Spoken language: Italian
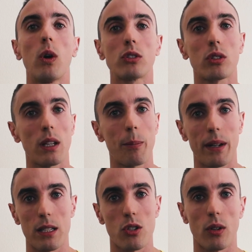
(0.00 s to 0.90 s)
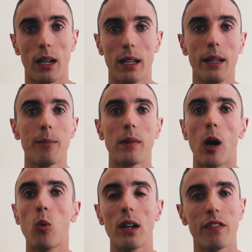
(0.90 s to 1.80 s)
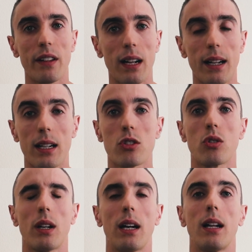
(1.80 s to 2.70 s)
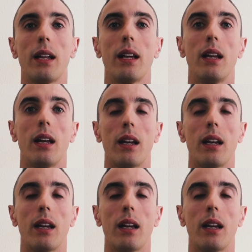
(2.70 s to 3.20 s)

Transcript: quattro tappe nazionali, da una finale nazionale,